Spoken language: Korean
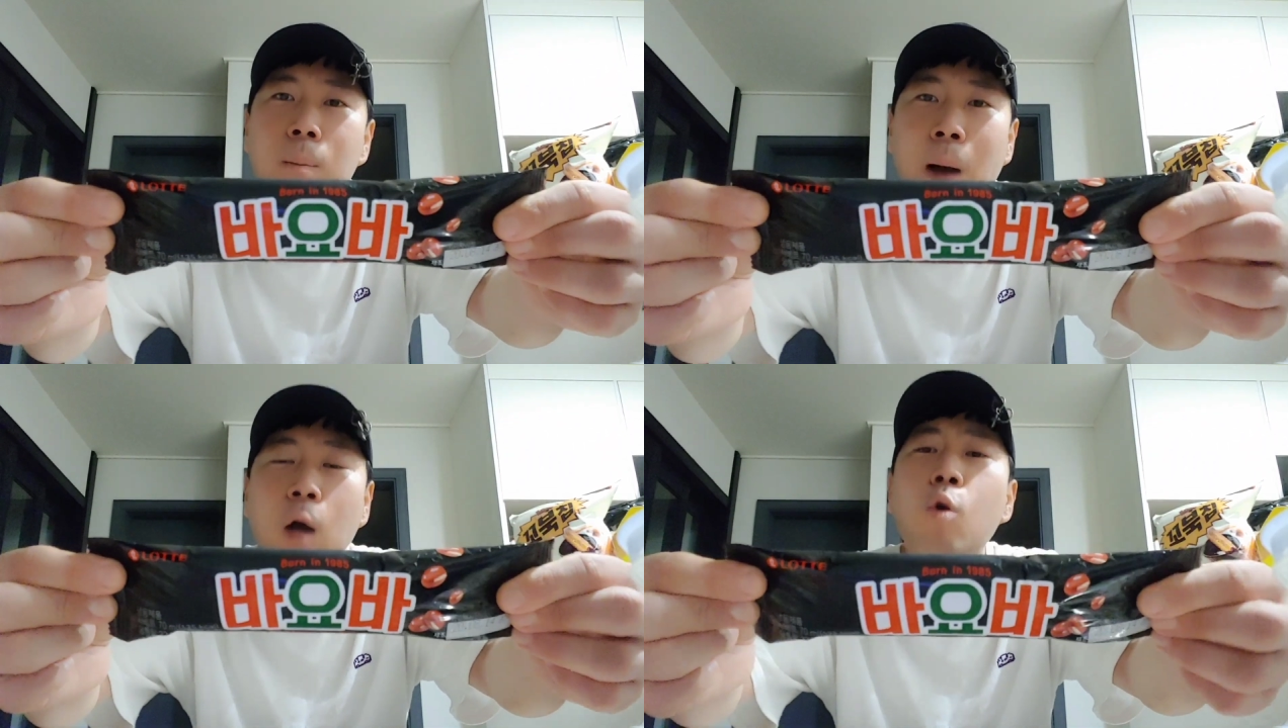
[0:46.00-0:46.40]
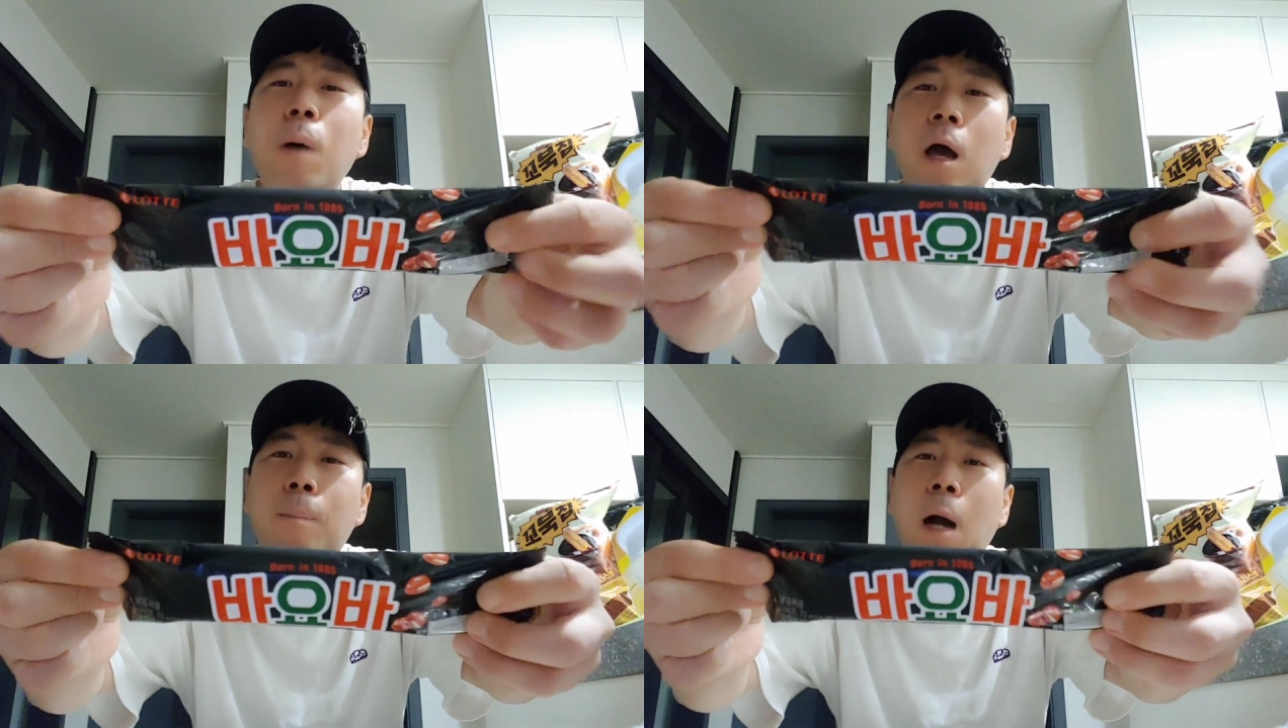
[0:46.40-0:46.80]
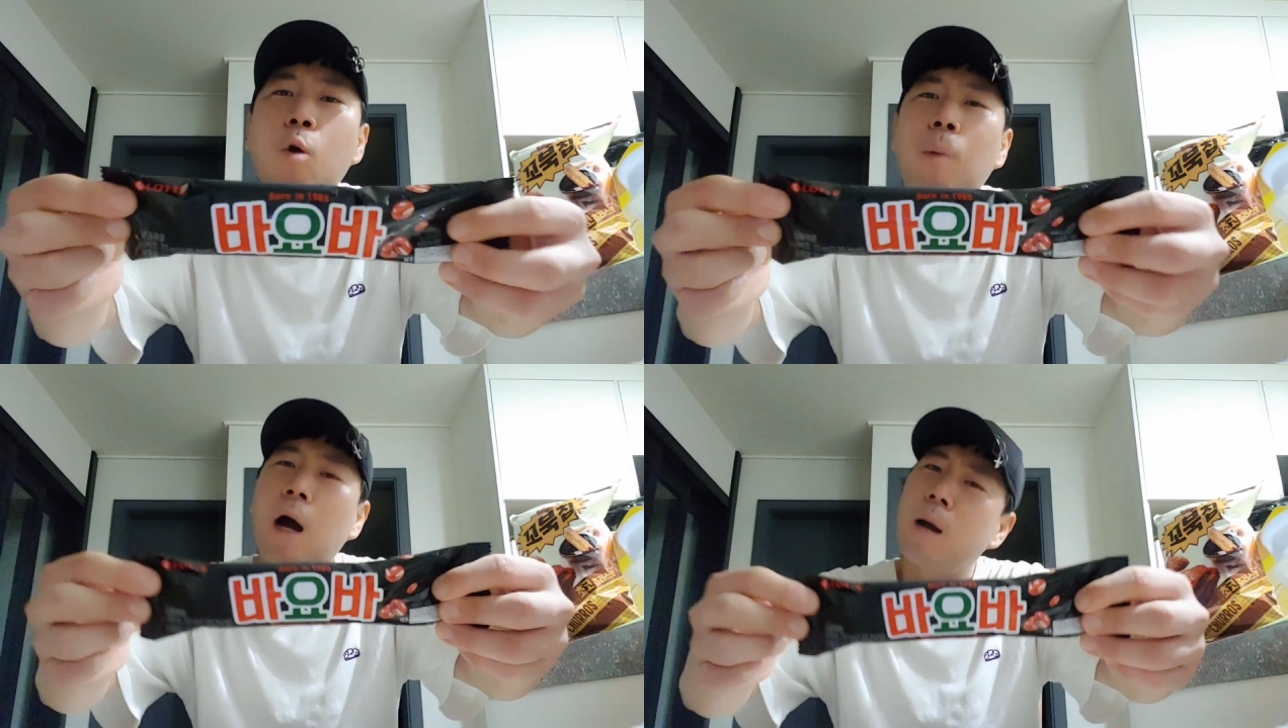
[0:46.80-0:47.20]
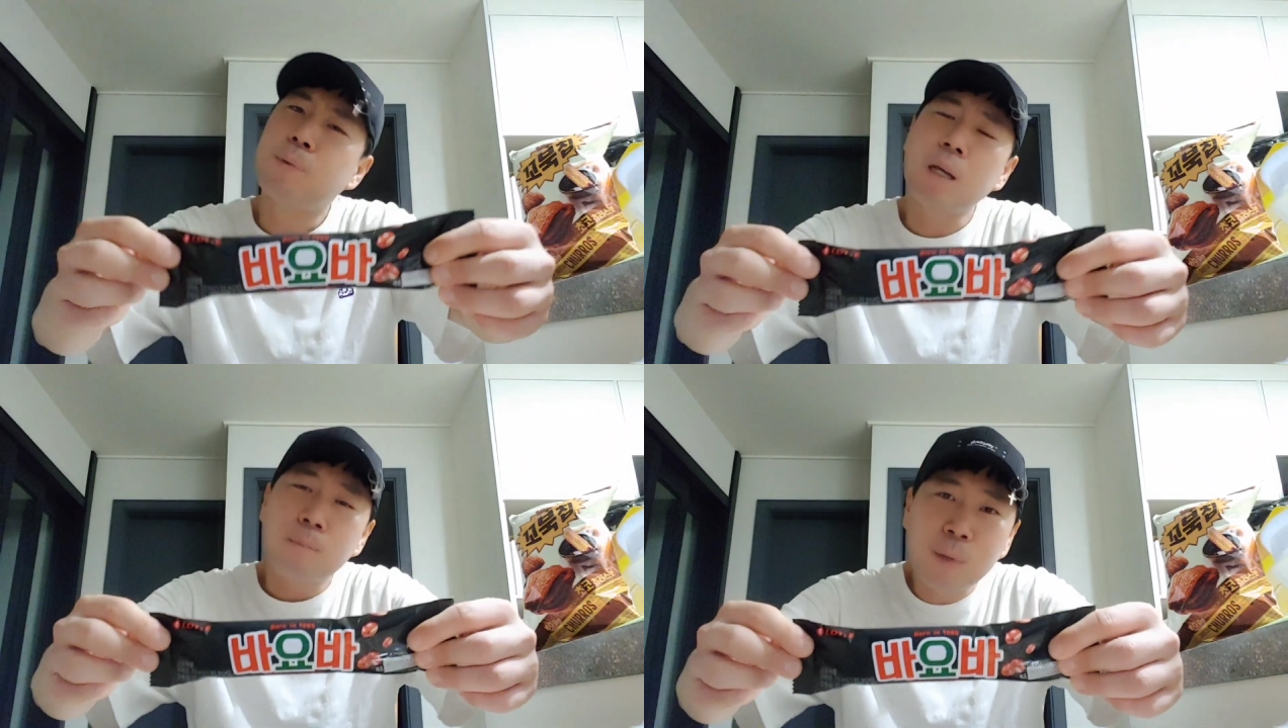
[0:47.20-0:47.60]
바요바야 바요바 아,
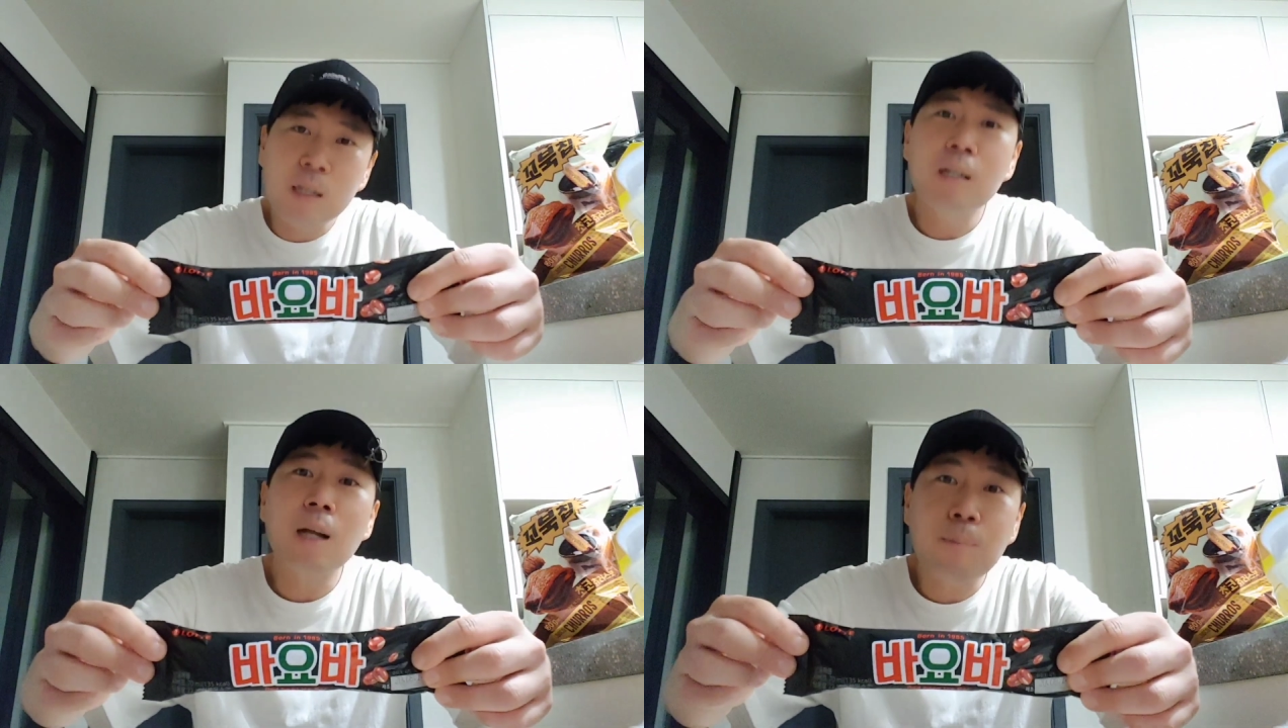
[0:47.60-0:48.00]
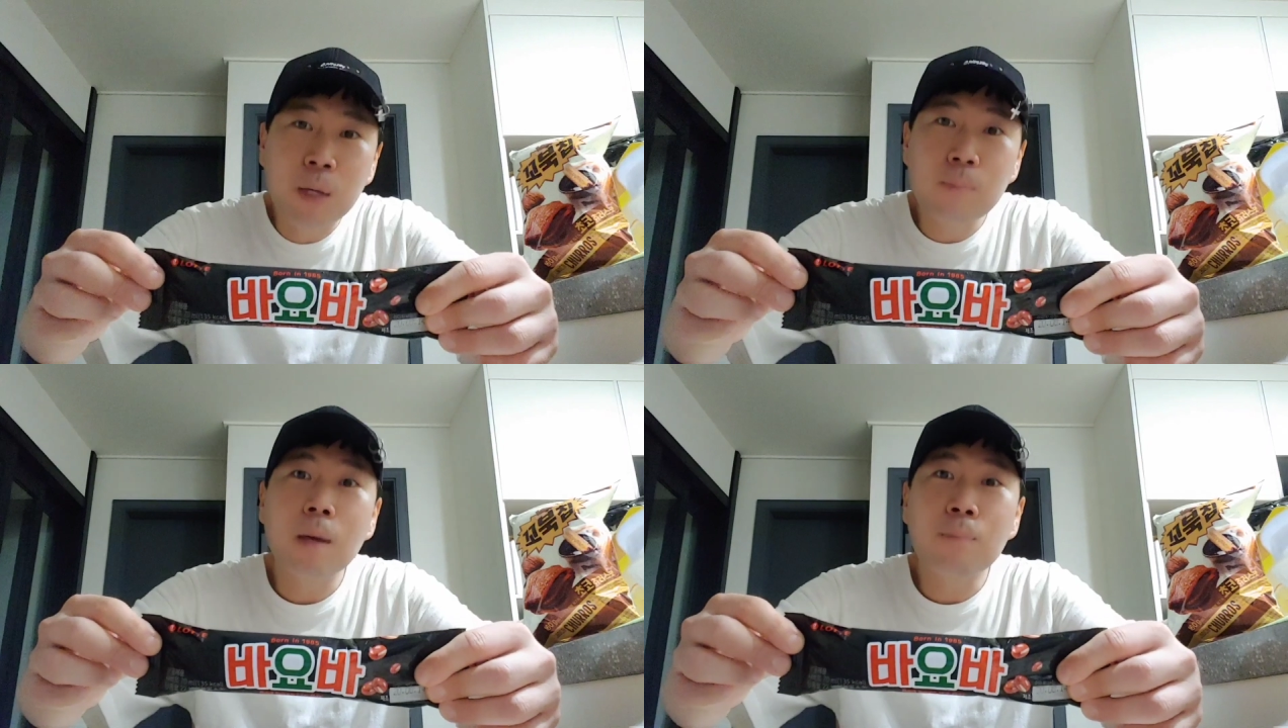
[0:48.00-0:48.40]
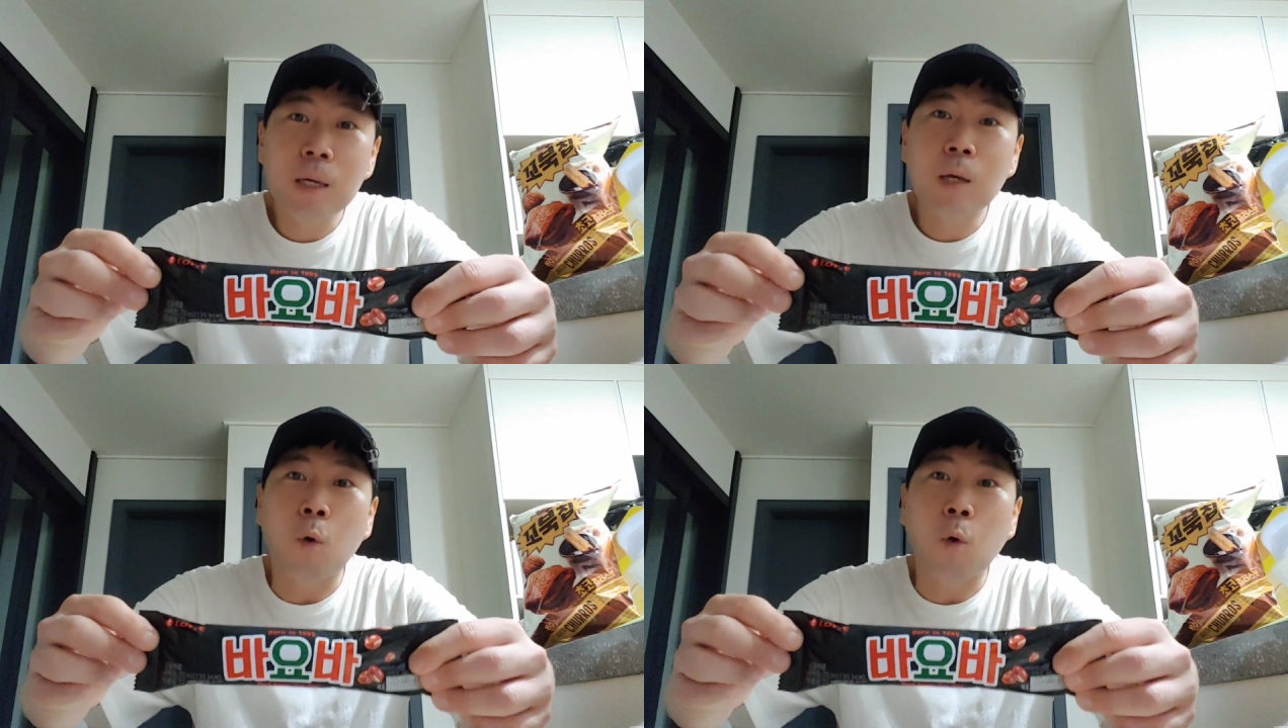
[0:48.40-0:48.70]
빙, 빙그레 비비빅이